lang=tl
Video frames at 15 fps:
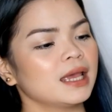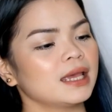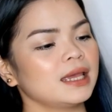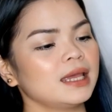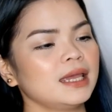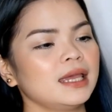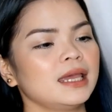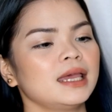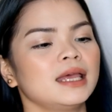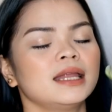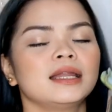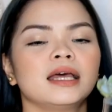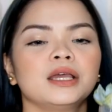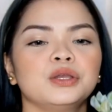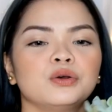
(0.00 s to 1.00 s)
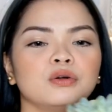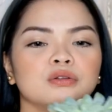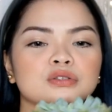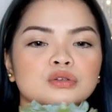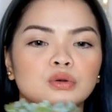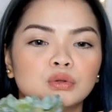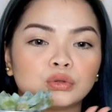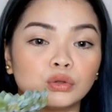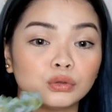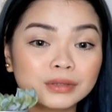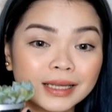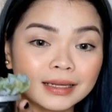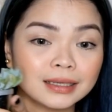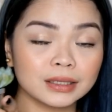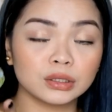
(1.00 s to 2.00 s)
And, ayun, so,
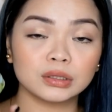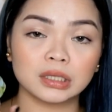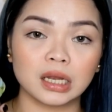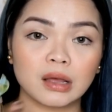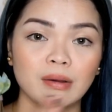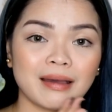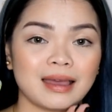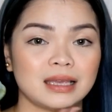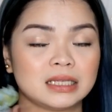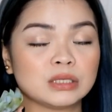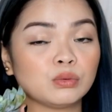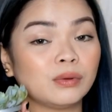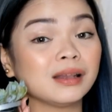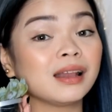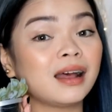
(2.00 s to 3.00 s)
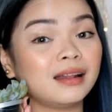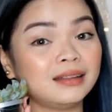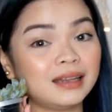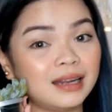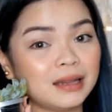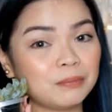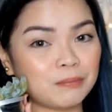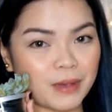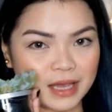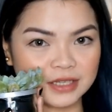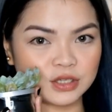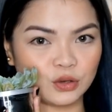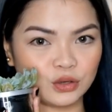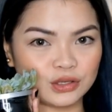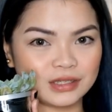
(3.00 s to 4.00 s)
total nitong dalawa is 100
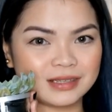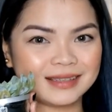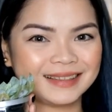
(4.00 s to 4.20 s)
pesos.